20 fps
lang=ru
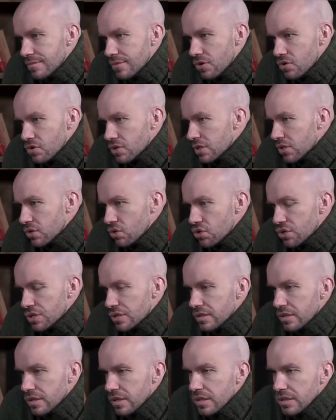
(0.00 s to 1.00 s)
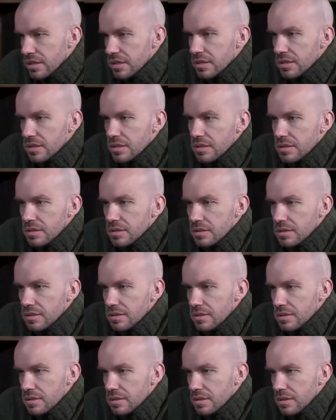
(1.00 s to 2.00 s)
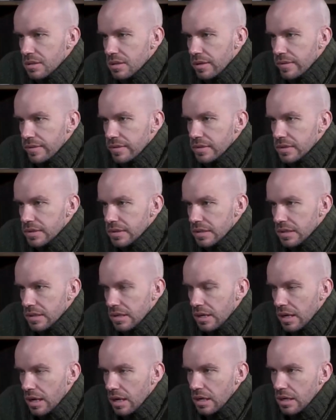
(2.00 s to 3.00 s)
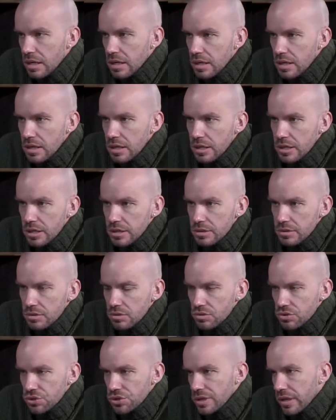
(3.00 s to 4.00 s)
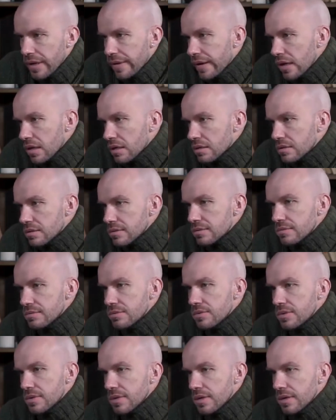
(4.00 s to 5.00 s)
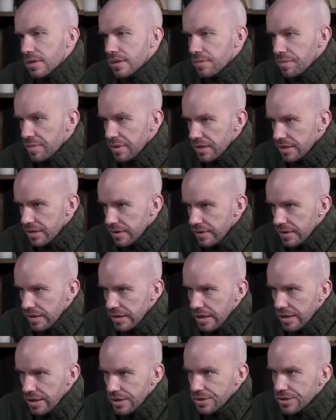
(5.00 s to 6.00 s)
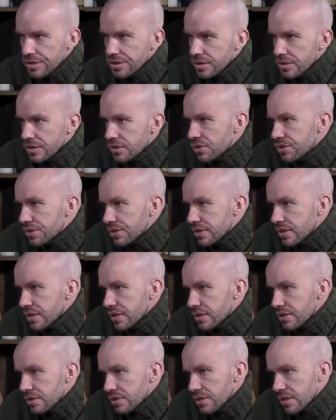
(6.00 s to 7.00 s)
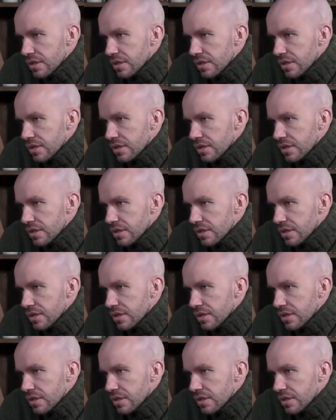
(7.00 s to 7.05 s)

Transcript: рос тоже здесь. Становился как ну, человек, ну, как принято говорить, как личность, тоже здесь.